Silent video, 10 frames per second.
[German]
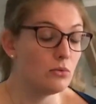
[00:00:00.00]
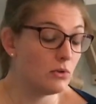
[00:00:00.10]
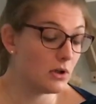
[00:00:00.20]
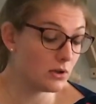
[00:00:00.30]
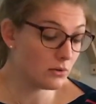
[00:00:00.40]

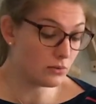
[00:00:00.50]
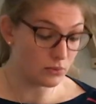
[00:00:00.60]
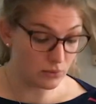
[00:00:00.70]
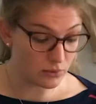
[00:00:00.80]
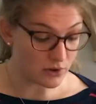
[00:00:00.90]
Na
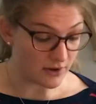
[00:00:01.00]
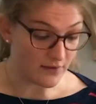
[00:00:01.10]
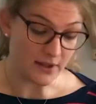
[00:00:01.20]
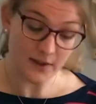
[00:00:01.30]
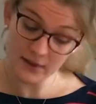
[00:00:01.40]
gut, dann
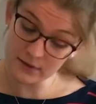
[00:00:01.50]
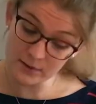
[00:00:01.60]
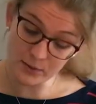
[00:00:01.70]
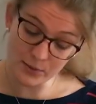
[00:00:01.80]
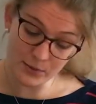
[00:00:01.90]
werde ich es
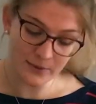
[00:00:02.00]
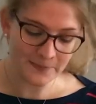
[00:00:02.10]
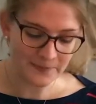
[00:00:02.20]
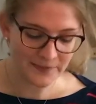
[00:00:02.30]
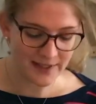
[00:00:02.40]
tun,
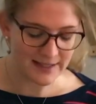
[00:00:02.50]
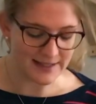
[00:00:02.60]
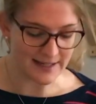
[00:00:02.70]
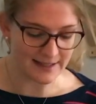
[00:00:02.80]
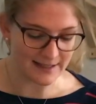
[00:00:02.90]

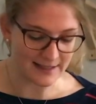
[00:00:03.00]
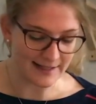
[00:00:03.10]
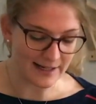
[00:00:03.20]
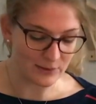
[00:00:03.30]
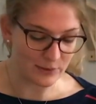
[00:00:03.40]
sagte die
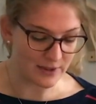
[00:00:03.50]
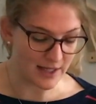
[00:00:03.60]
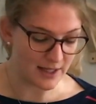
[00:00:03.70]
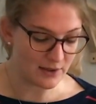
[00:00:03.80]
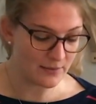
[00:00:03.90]
kleine rote
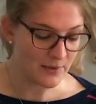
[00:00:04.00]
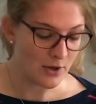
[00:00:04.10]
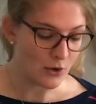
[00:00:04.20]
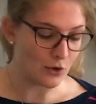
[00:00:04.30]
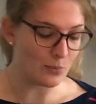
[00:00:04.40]
Henne
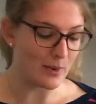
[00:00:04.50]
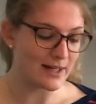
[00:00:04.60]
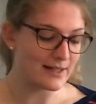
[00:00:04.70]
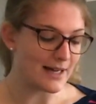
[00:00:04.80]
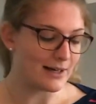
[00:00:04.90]
und
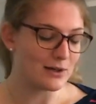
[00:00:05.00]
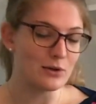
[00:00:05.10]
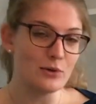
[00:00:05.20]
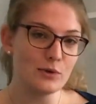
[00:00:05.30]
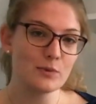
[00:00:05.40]
backte ein
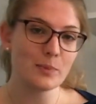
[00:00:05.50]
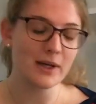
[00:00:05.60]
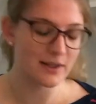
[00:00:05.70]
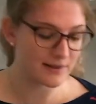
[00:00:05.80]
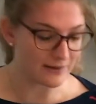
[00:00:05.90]

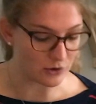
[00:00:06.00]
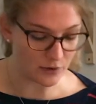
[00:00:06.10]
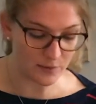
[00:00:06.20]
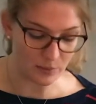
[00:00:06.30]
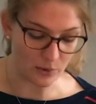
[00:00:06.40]
knuspriges,
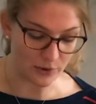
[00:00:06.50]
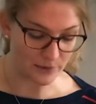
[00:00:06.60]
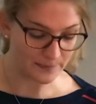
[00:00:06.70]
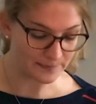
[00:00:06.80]
frisches Brot.